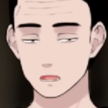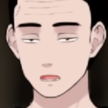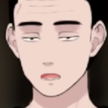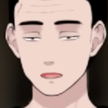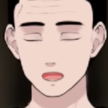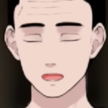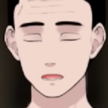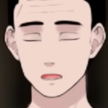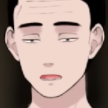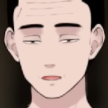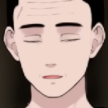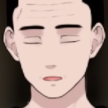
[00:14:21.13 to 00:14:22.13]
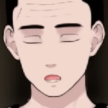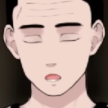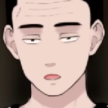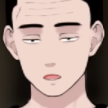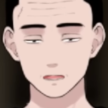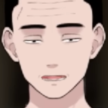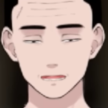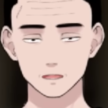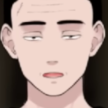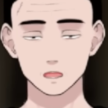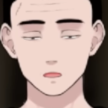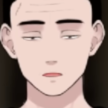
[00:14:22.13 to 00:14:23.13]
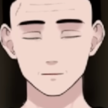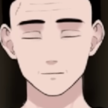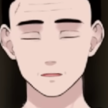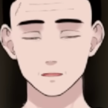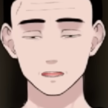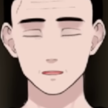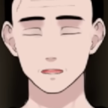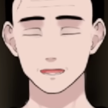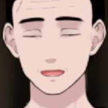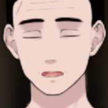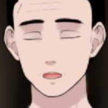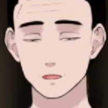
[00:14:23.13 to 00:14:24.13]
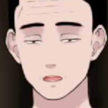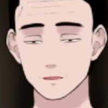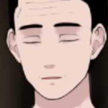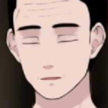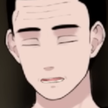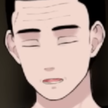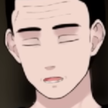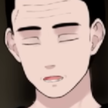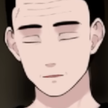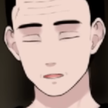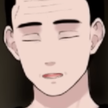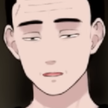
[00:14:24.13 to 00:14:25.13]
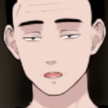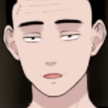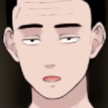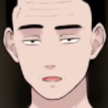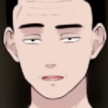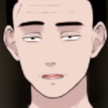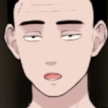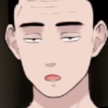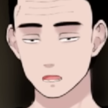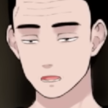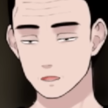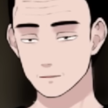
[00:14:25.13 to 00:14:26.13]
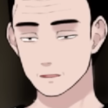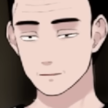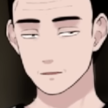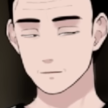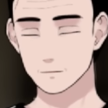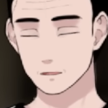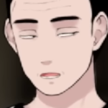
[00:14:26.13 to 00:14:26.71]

書いたやつを綺麗に読みました。だったらあなたの考えじゃなくてもいいでしょって話になっちゃう、これ。